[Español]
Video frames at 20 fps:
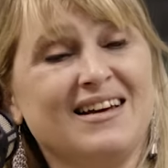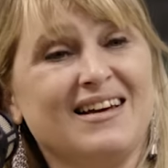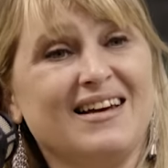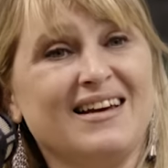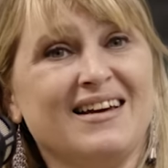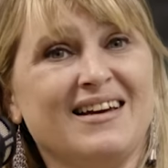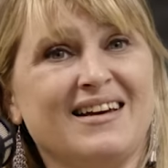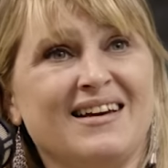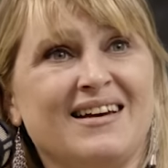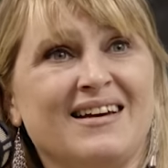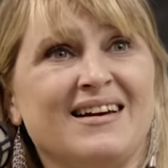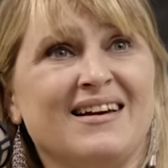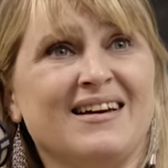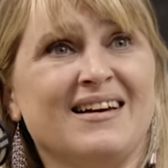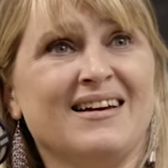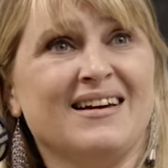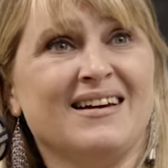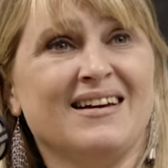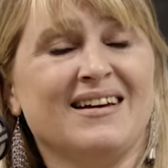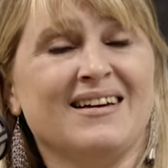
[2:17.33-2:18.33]

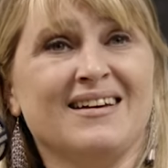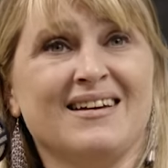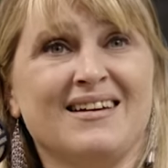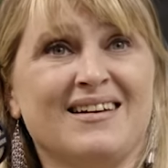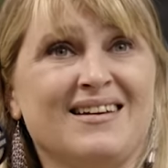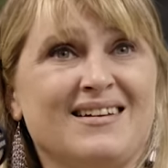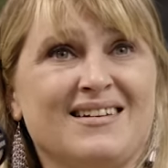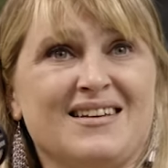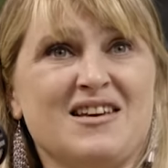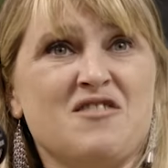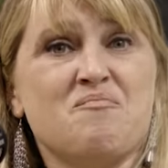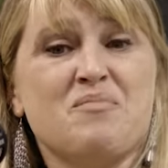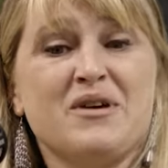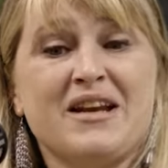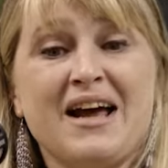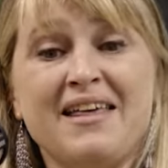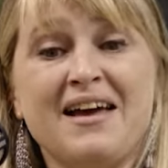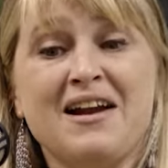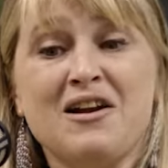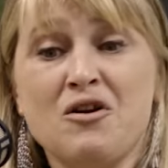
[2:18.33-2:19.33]
Eh,
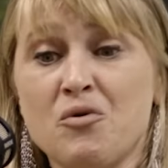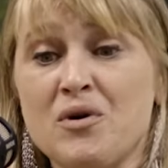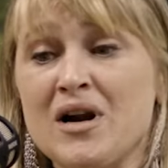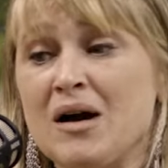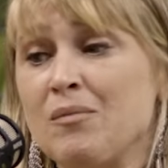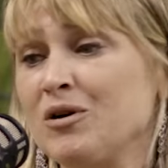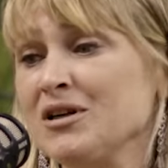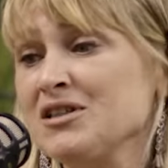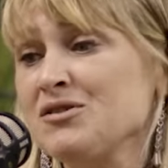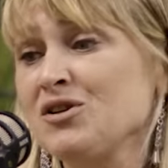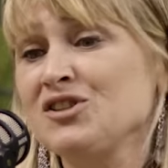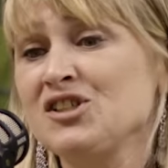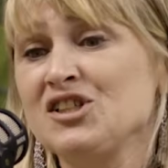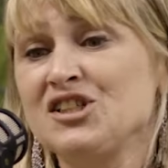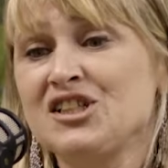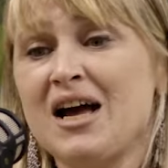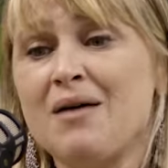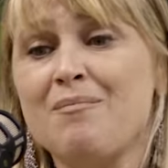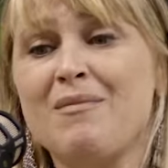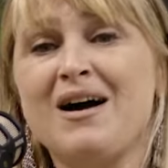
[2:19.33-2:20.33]
Inspirada en Luna, por eso se
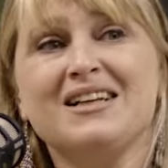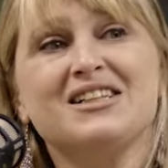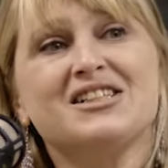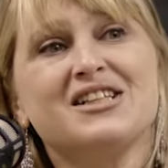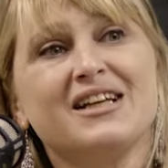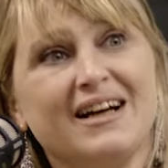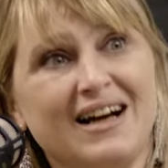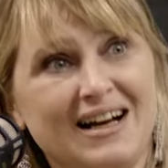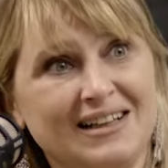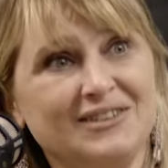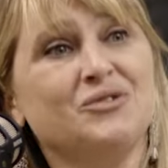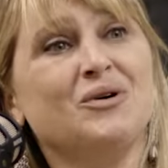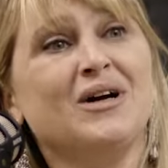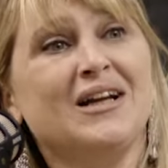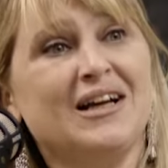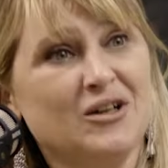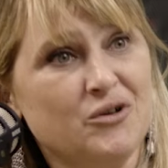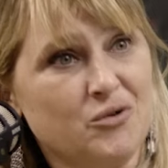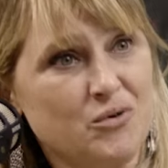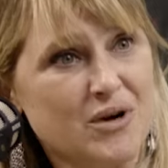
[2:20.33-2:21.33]
llama Llegando a
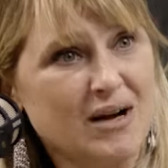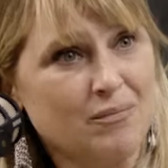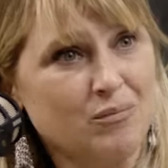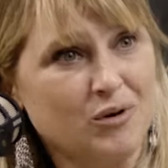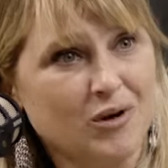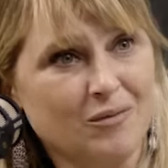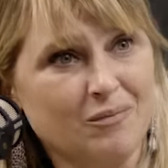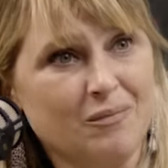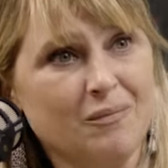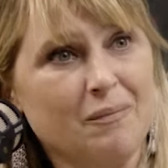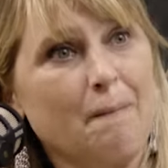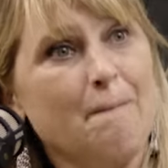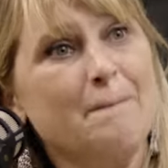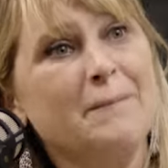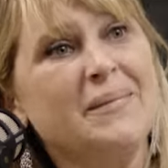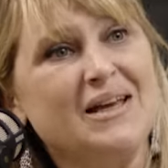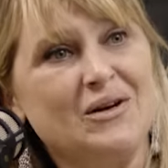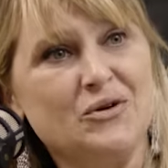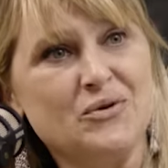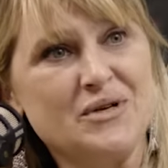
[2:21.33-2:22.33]
la Luna, por mi